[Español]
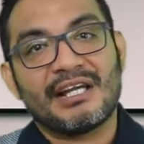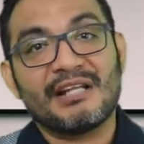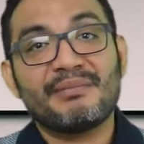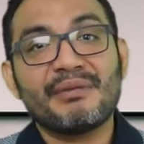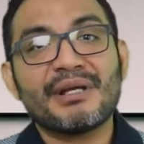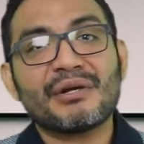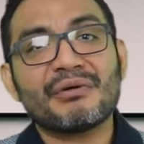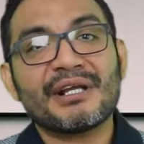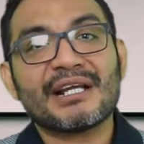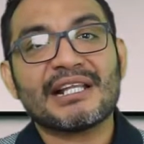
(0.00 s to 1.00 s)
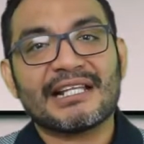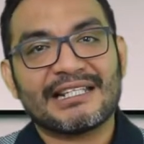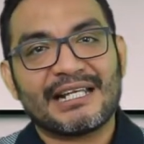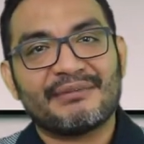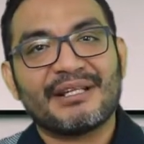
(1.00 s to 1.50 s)
El primero era la
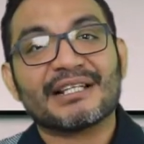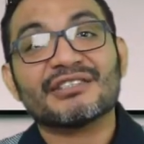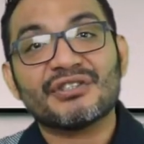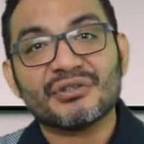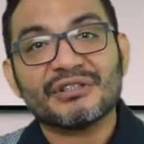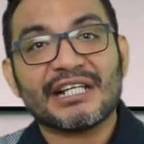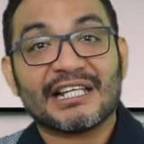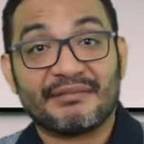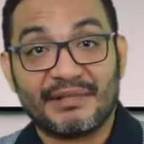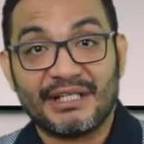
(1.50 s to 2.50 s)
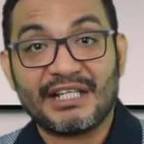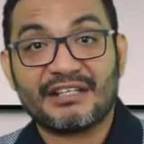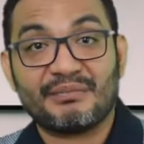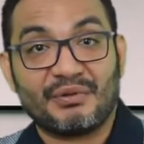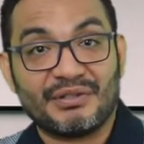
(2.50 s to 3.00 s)
determinación de las
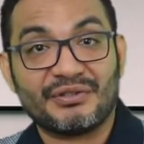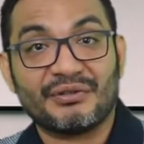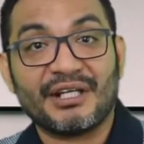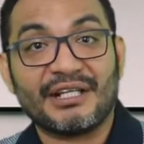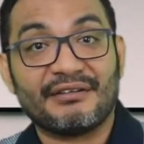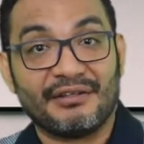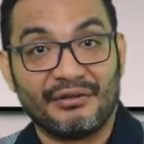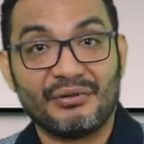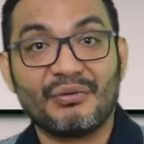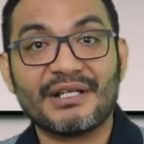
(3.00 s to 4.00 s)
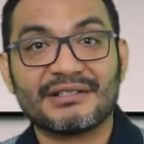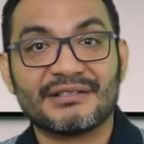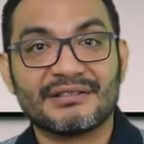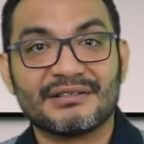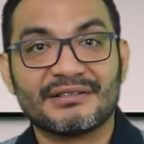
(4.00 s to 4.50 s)
medidas provisionales que dio el juez,